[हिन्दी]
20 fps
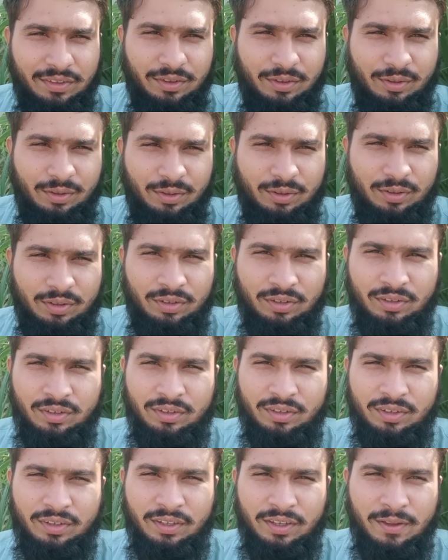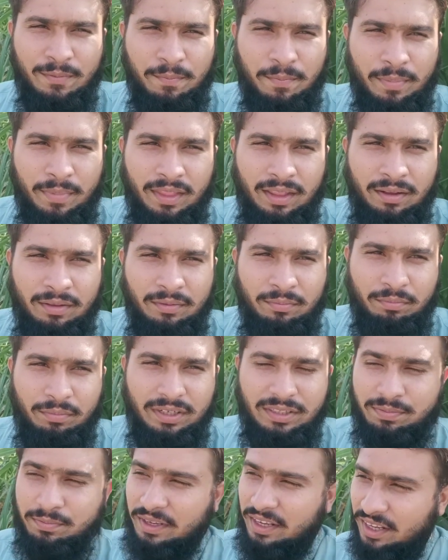तो
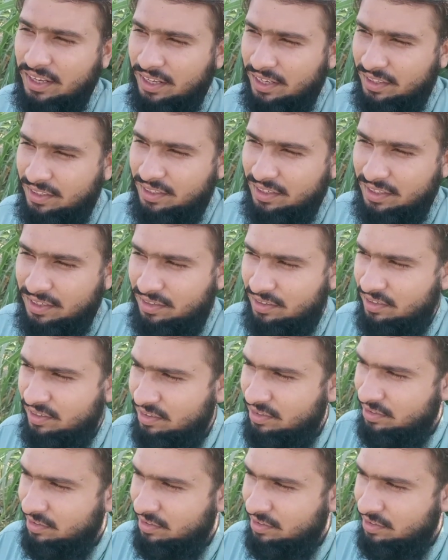बस मैं इधर